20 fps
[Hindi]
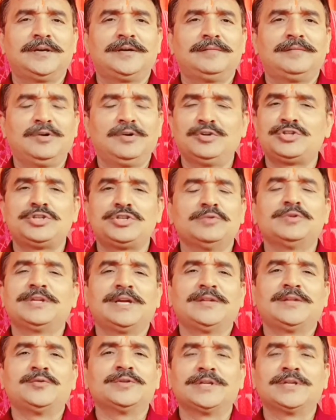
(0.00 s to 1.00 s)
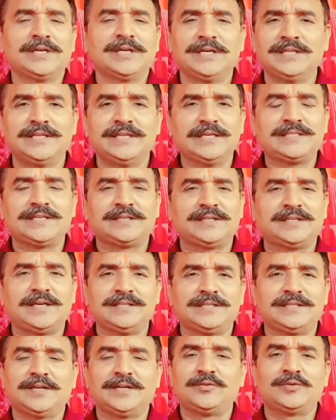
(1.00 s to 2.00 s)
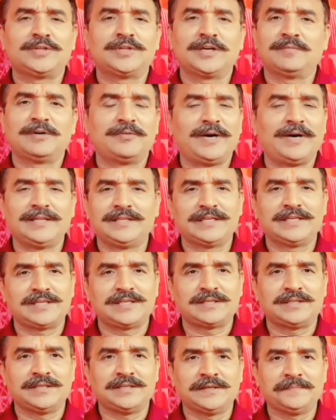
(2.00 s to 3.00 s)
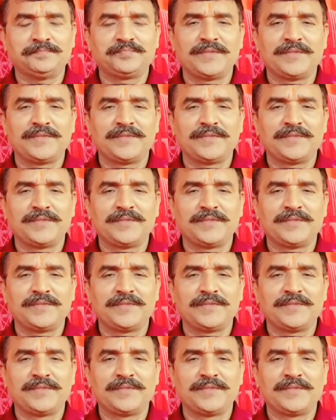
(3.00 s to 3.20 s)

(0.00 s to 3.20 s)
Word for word: मनुष्य उतना दूर तक नहीं देख सकता जितना दूर तक भगवान देख सकते हैं